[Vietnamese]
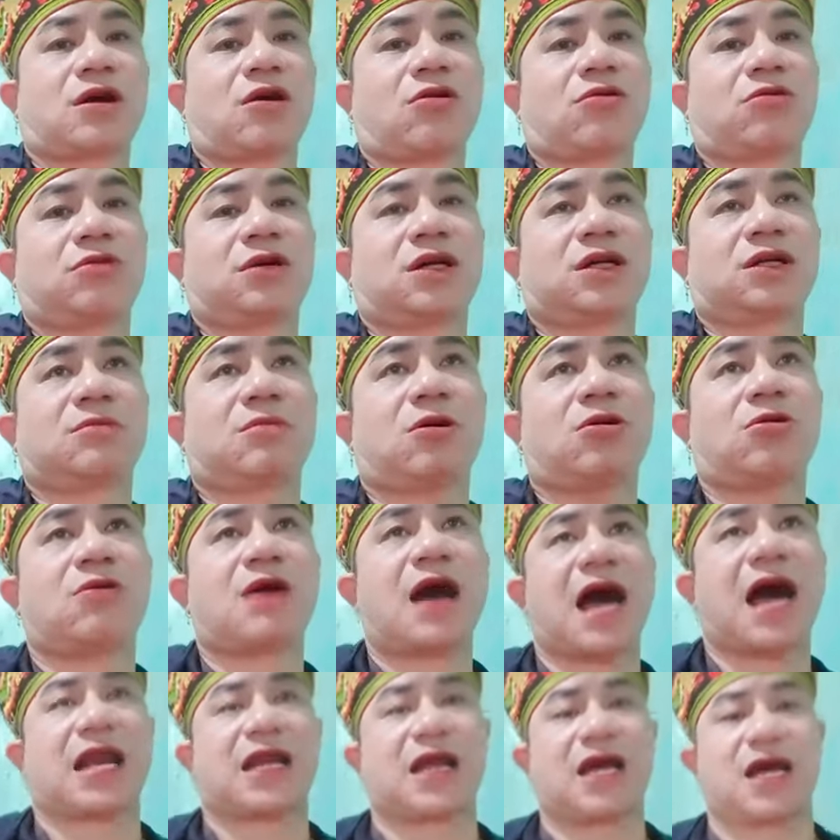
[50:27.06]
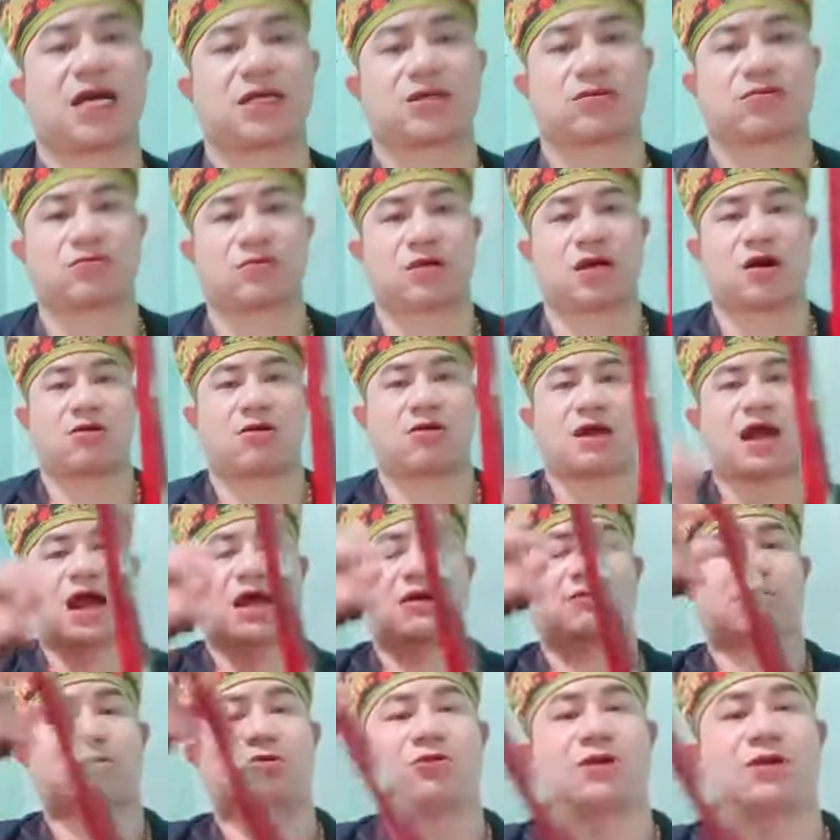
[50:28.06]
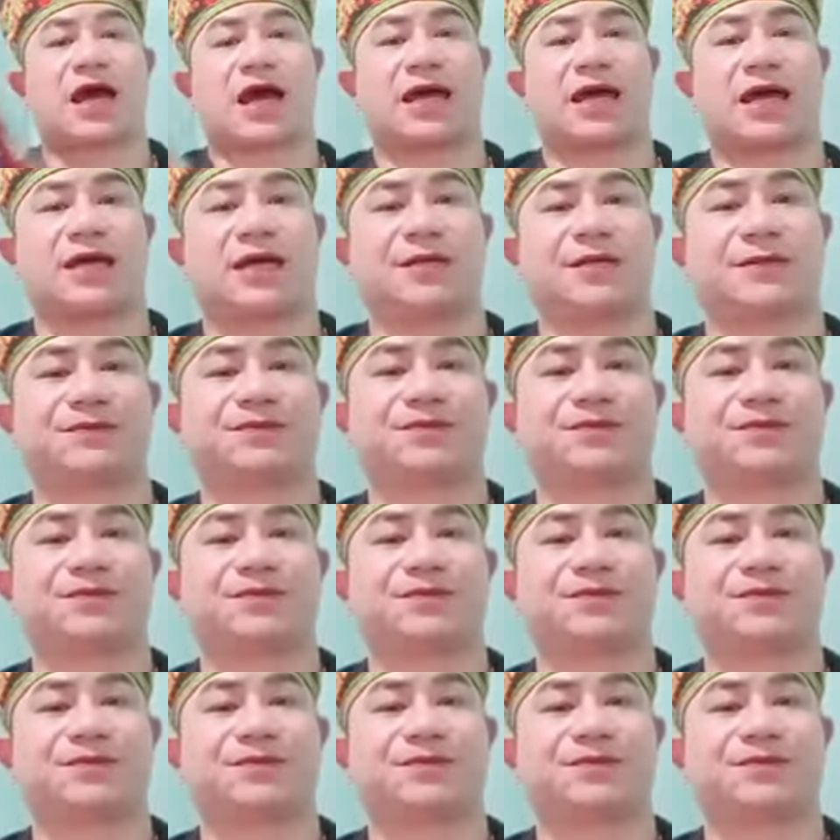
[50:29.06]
cầu hơn bố an à sung cầu làng bố đầy